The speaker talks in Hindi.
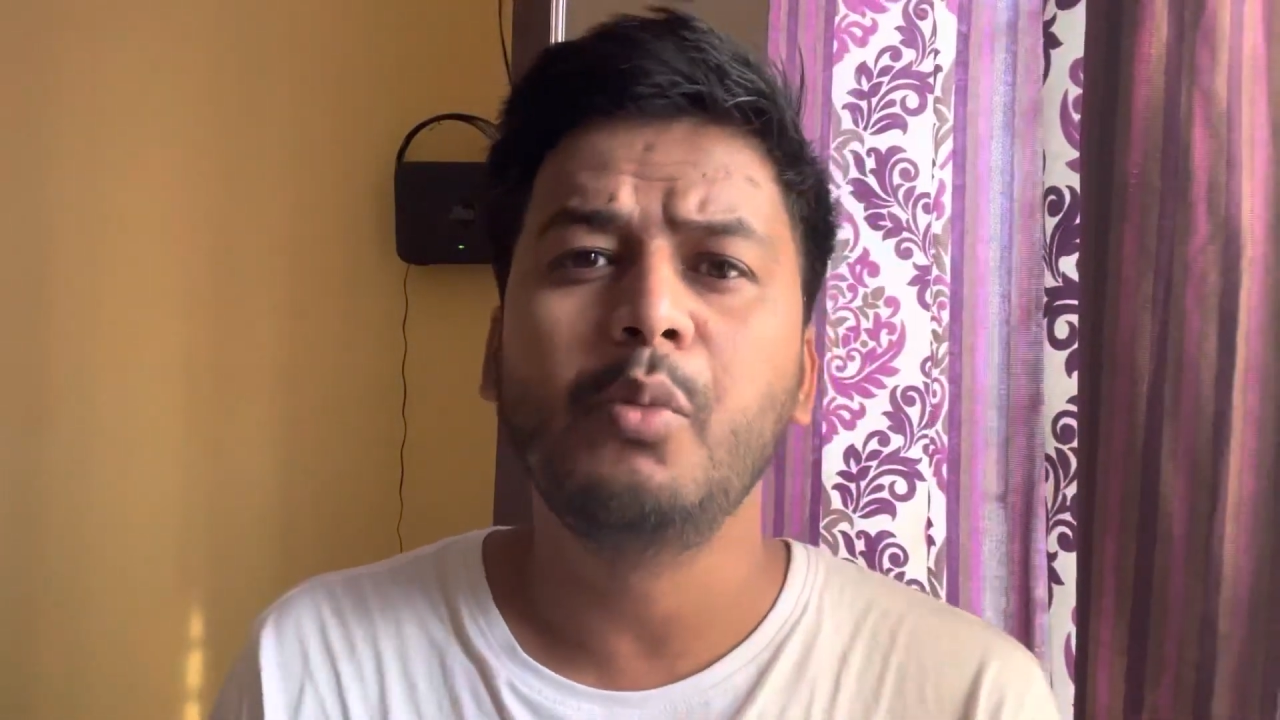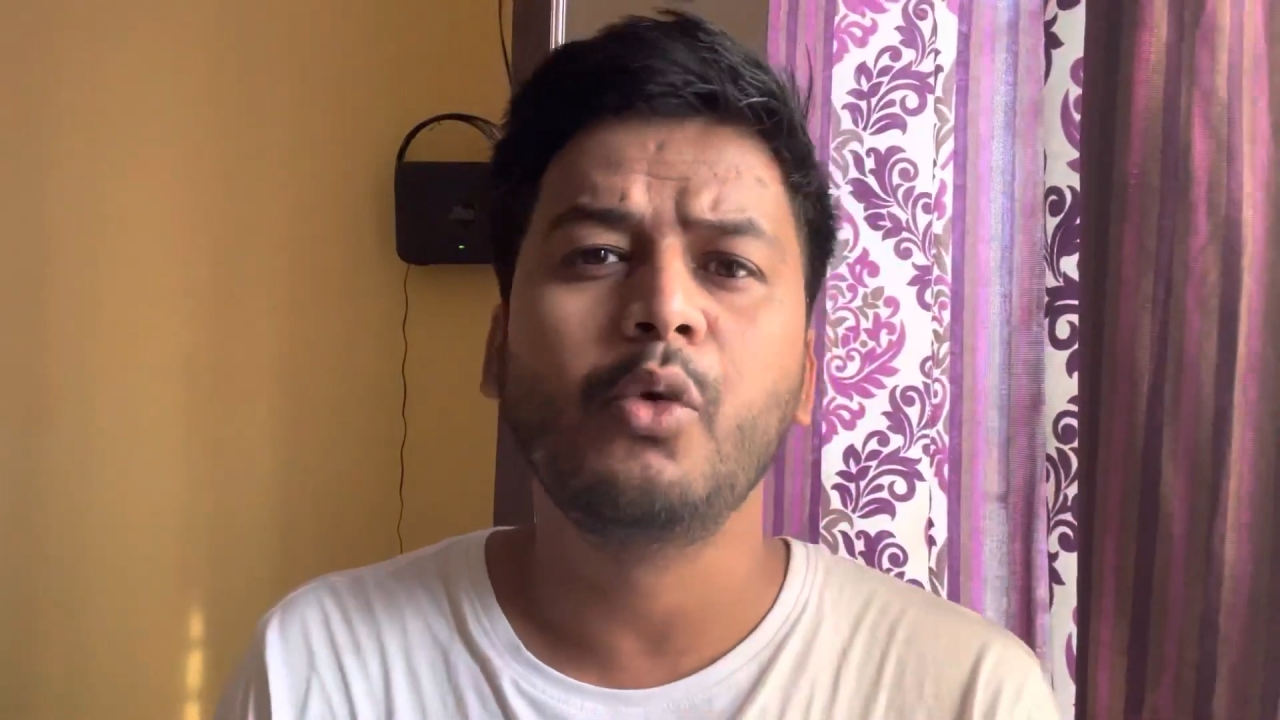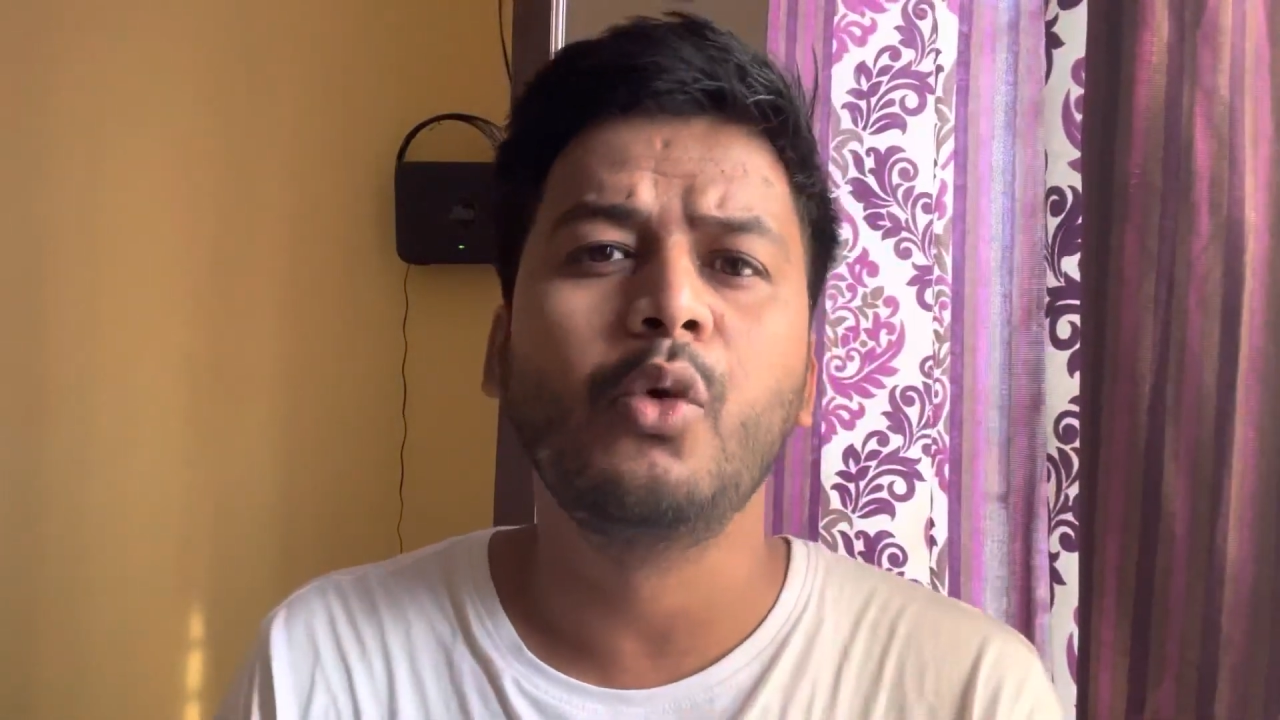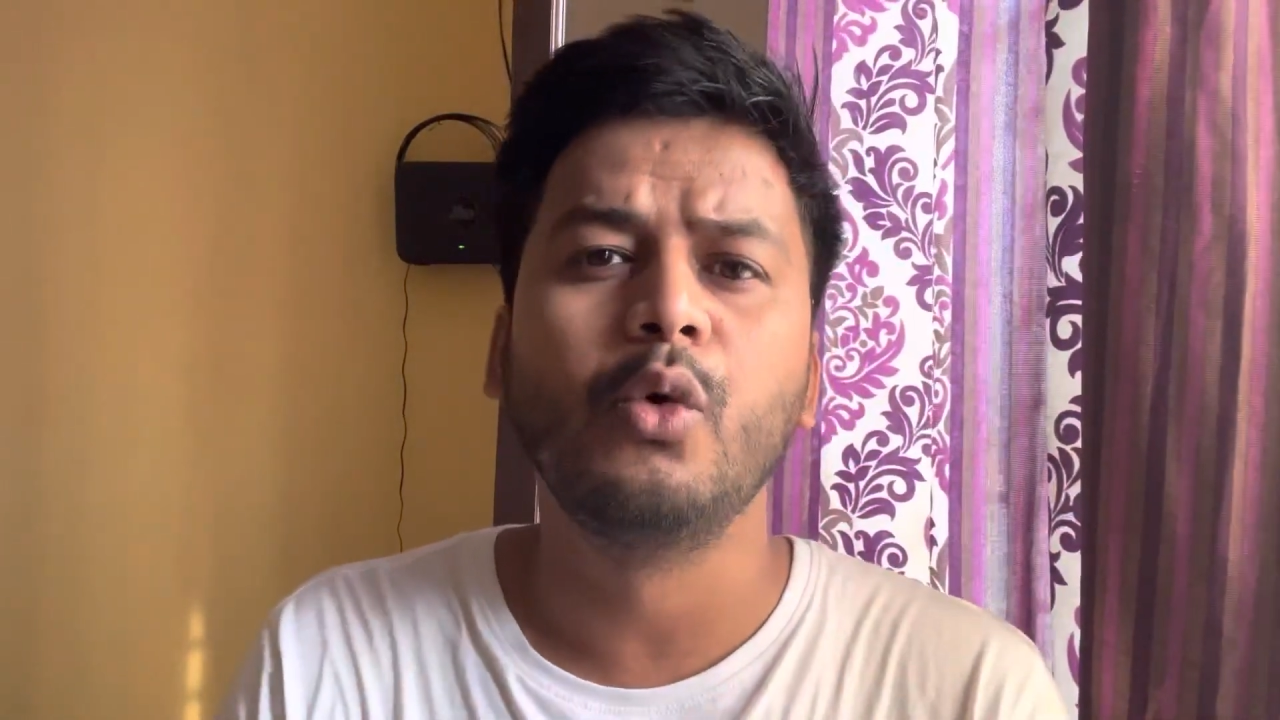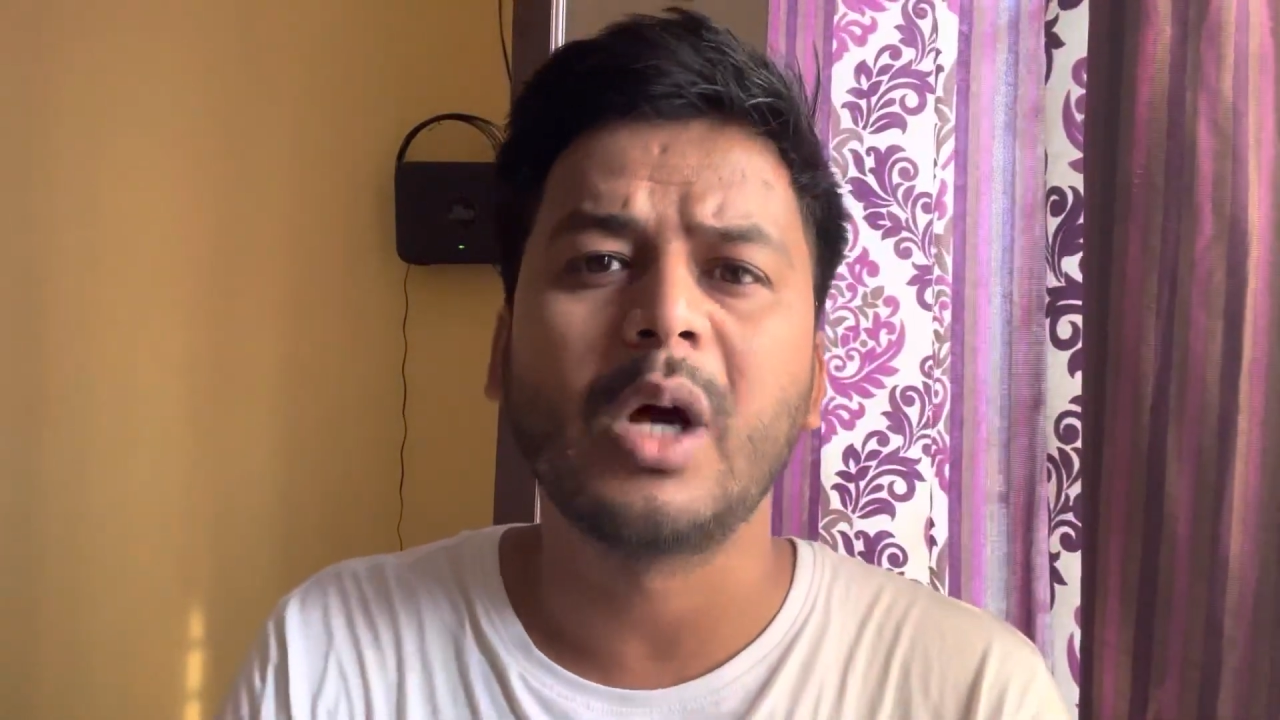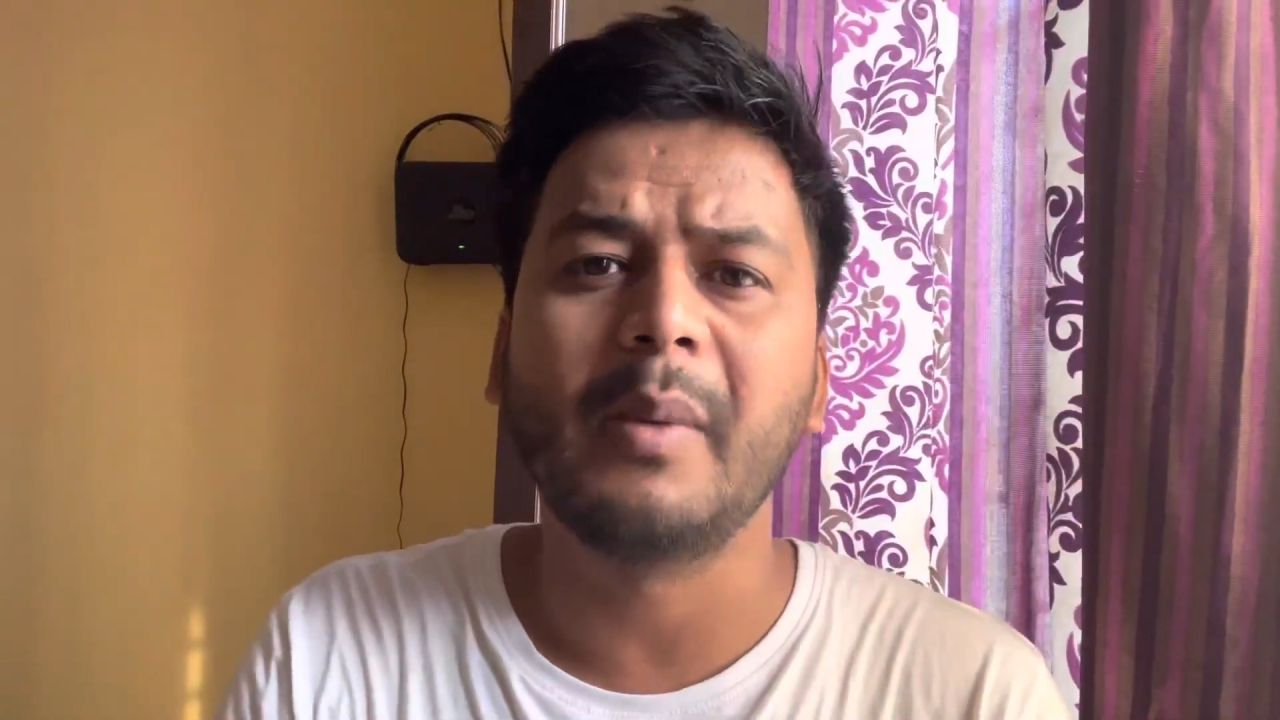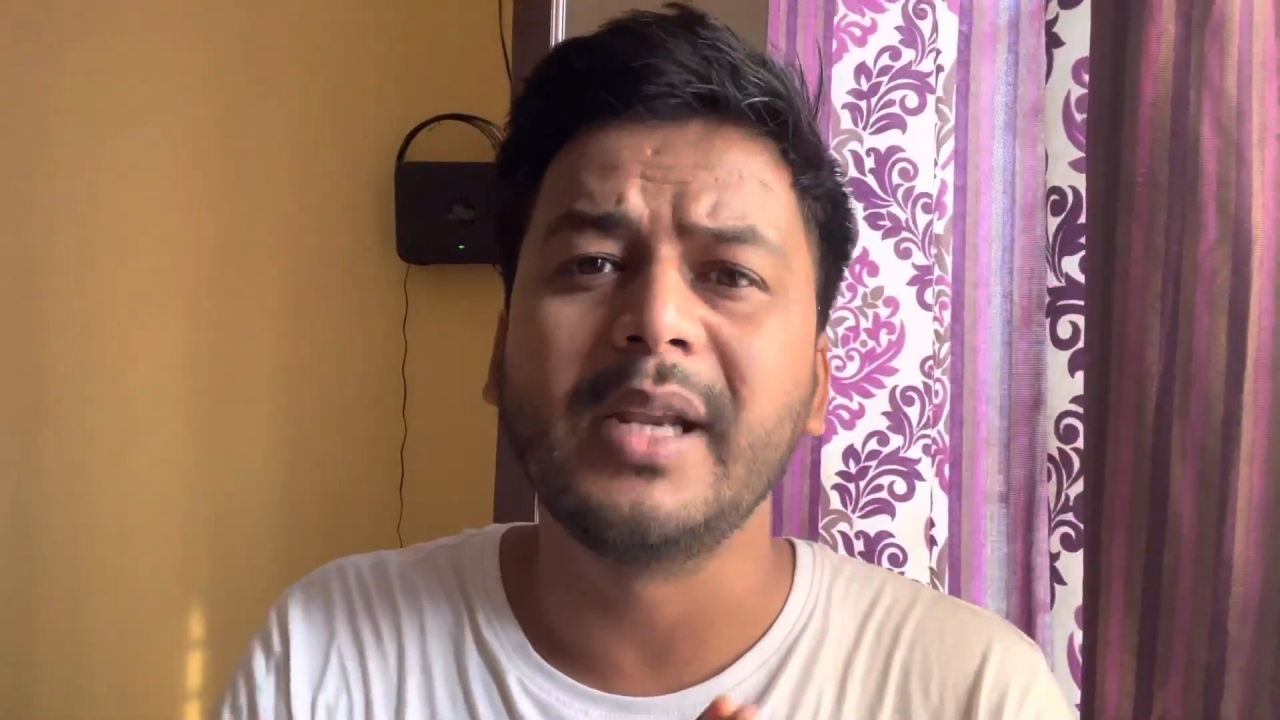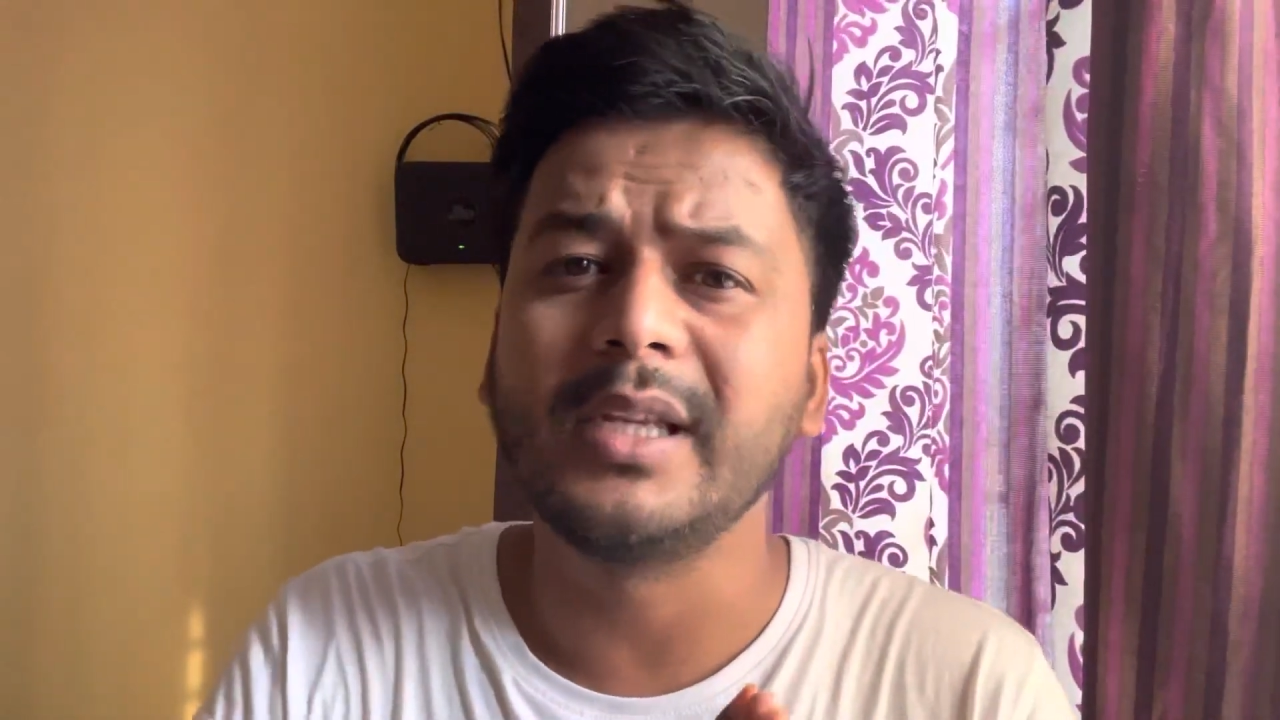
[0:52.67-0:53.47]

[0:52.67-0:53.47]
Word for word: ग्लूटामाइन